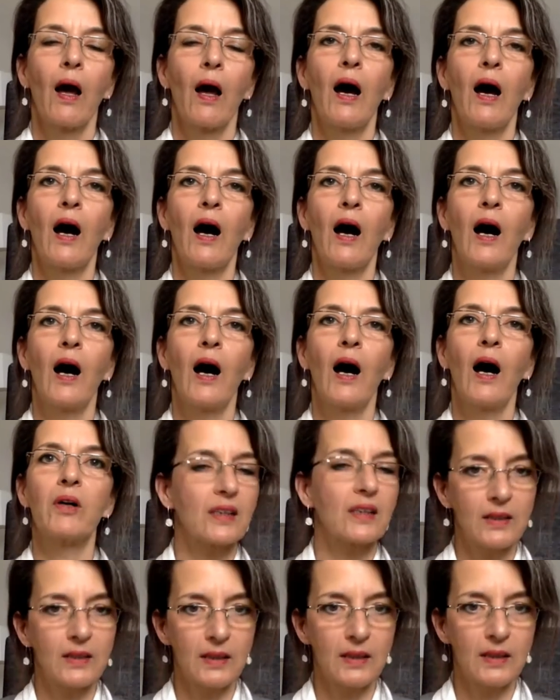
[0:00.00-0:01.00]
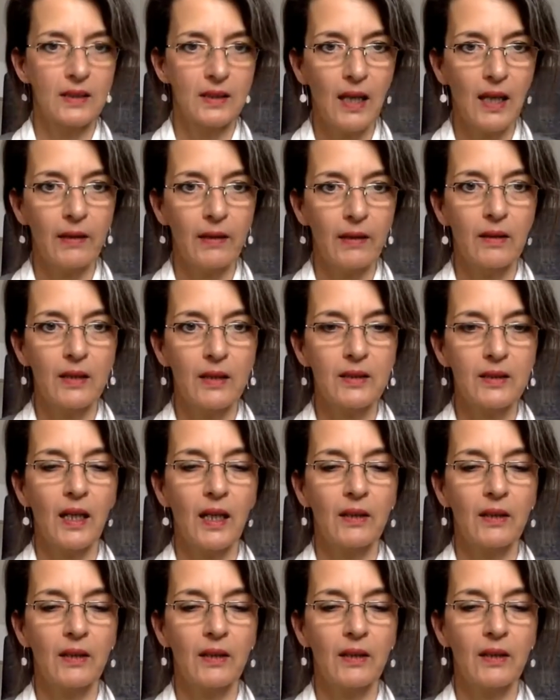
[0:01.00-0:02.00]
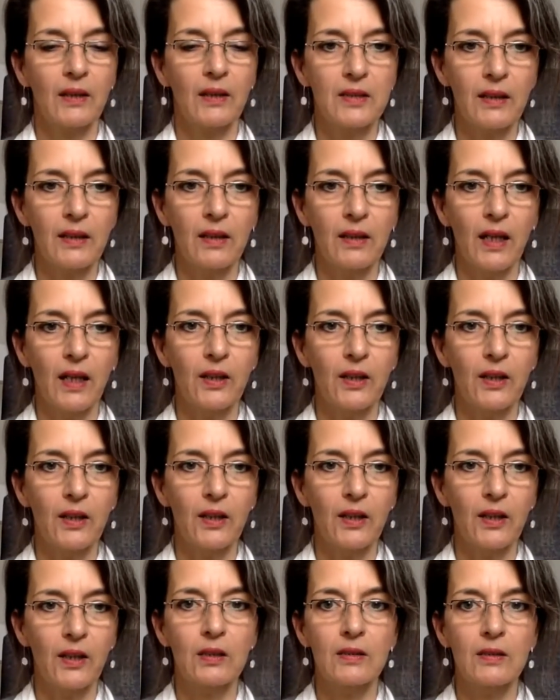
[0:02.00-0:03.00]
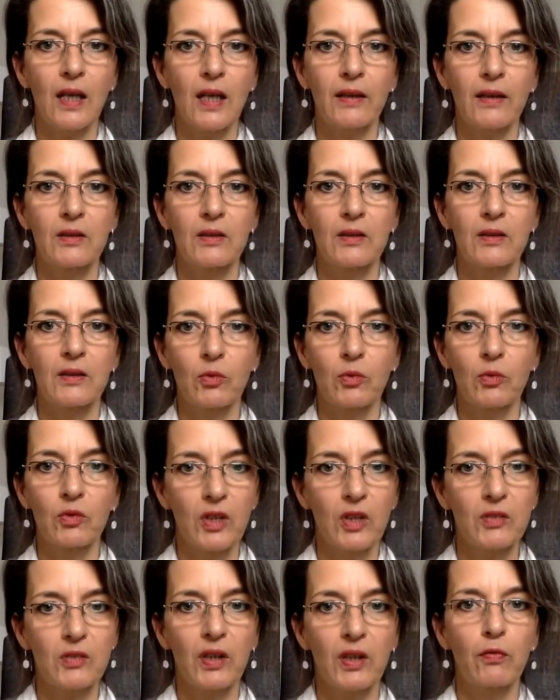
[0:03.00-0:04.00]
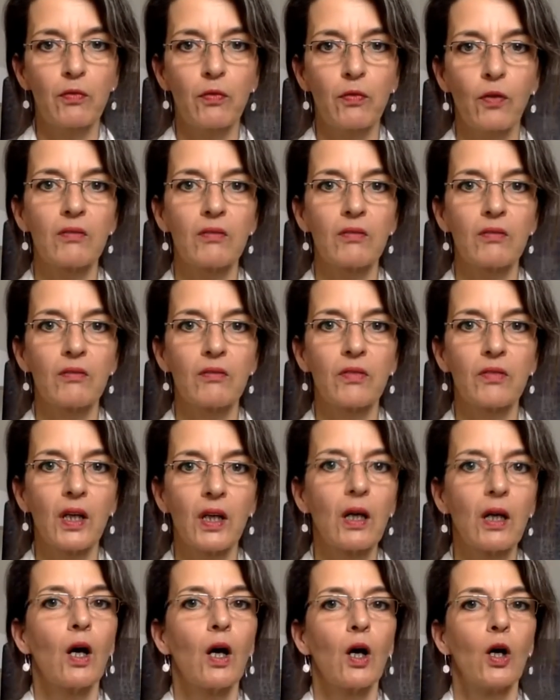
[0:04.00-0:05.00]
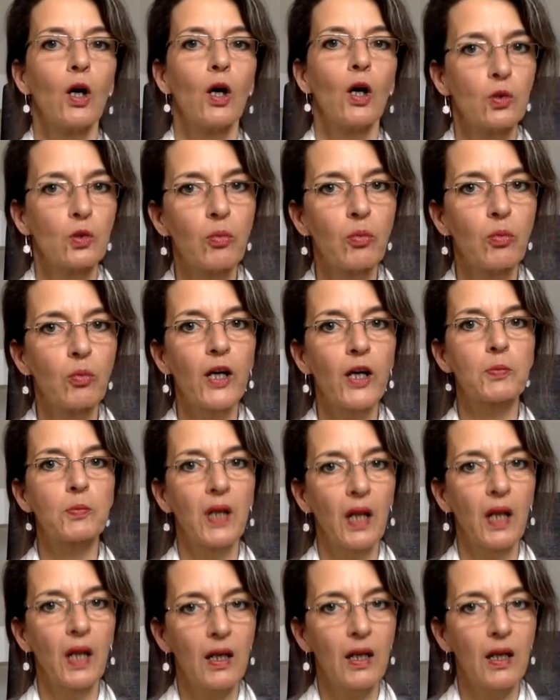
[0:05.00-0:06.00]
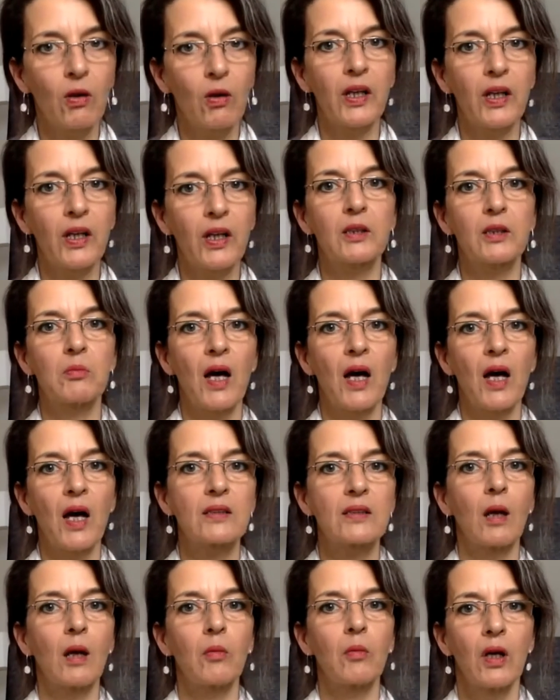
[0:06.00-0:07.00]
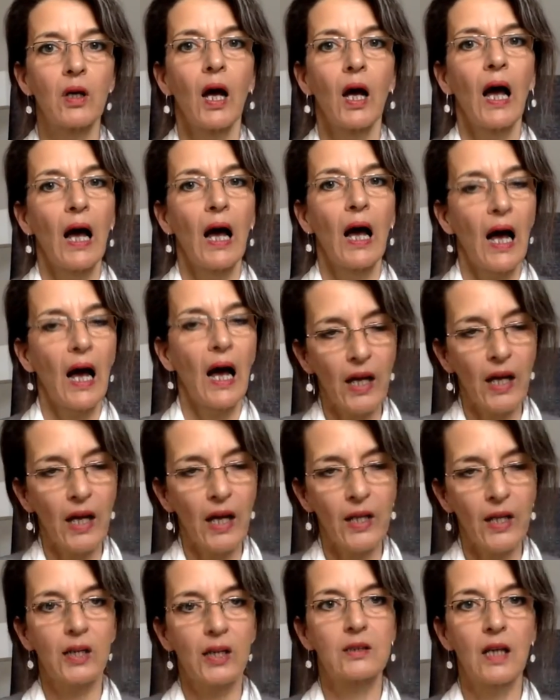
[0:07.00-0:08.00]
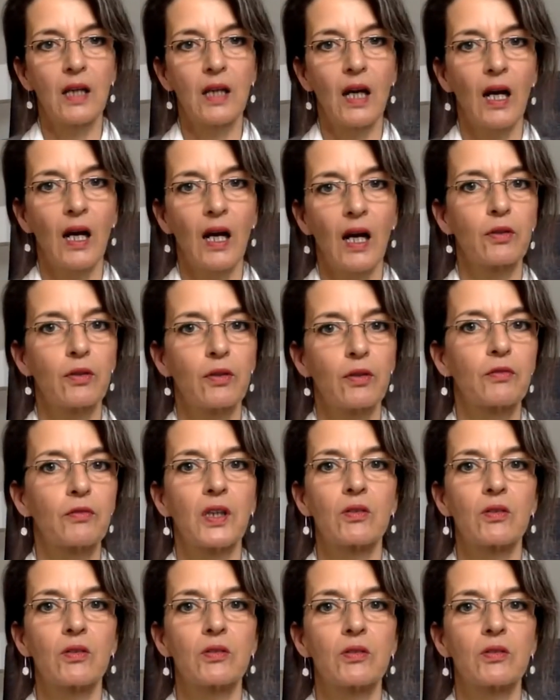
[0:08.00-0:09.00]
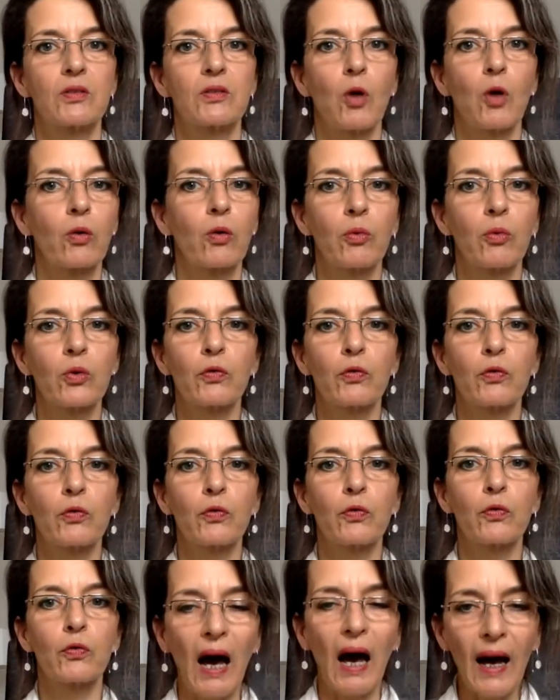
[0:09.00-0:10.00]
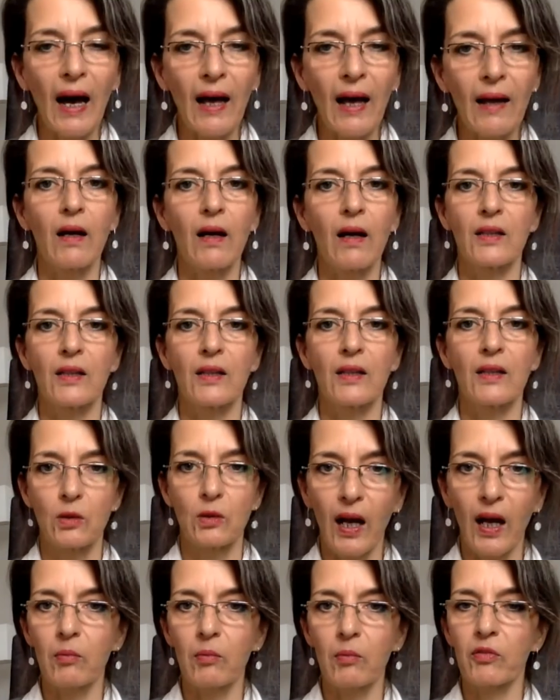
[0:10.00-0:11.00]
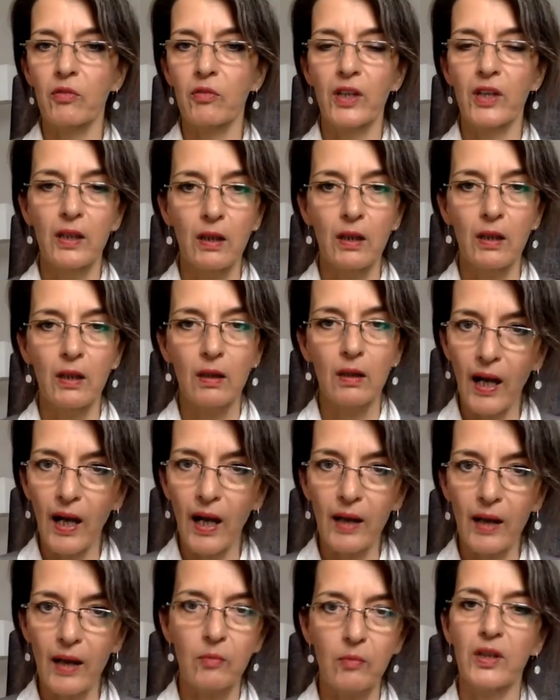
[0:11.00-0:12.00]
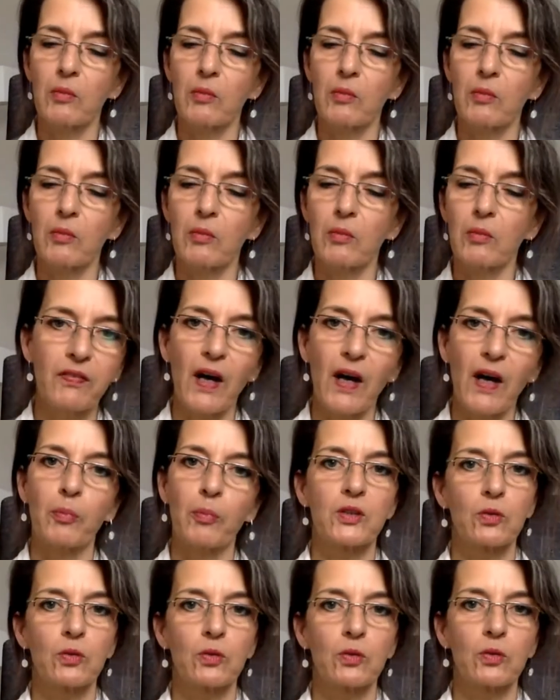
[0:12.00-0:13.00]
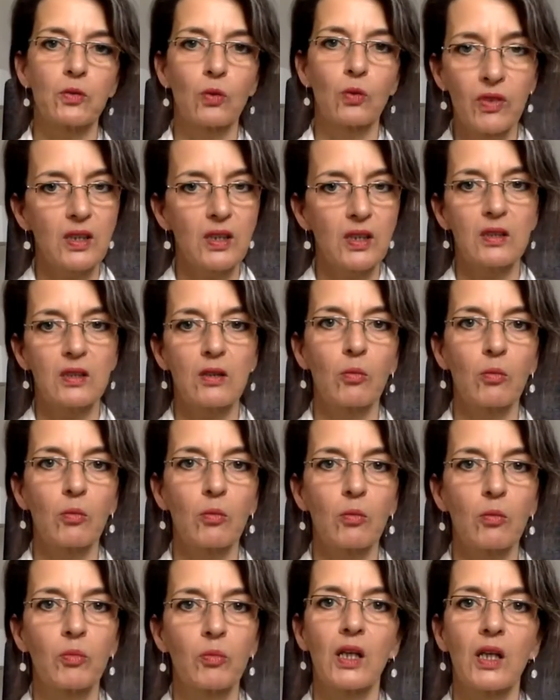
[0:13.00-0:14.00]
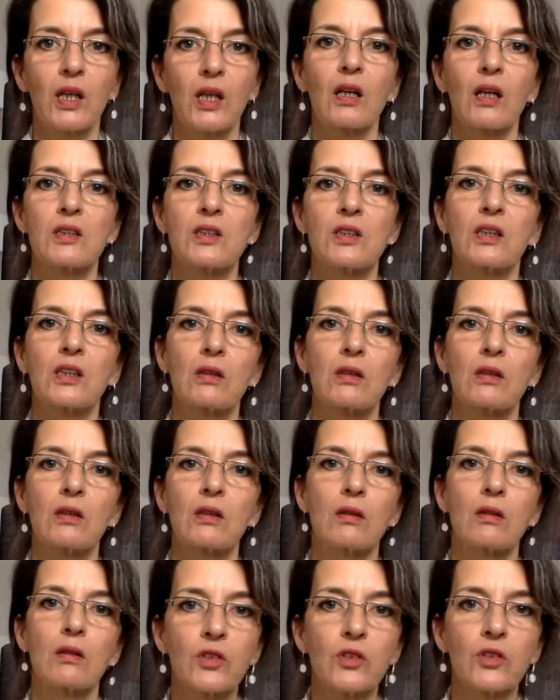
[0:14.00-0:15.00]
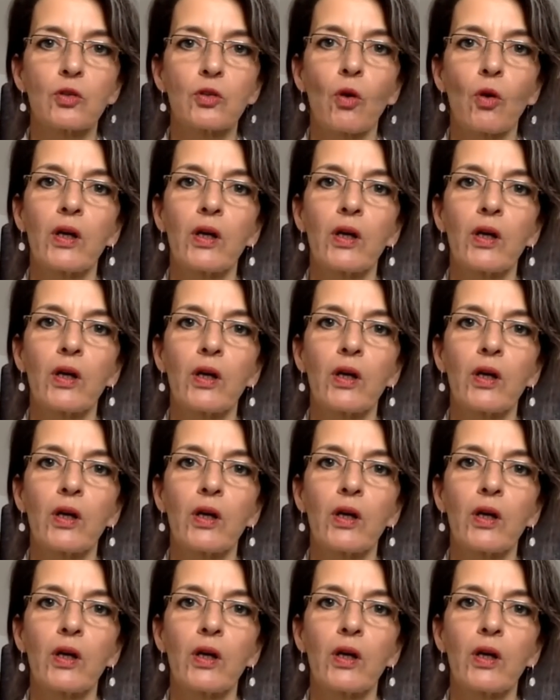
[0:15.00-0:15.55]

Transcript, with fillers: Aber das kann es nicht sein. Das kann nicht das Ende der Geschichte sein. Und deswegen fordern wir zum Beispiel als konkrete Maßnahme ein Einstiegsgehalt von 4000 Euro brutto für alle, also Krankenpflege, Altenpflege, Pflegefachpersonen, wie das jetzt auch mit der Generalistik sich neu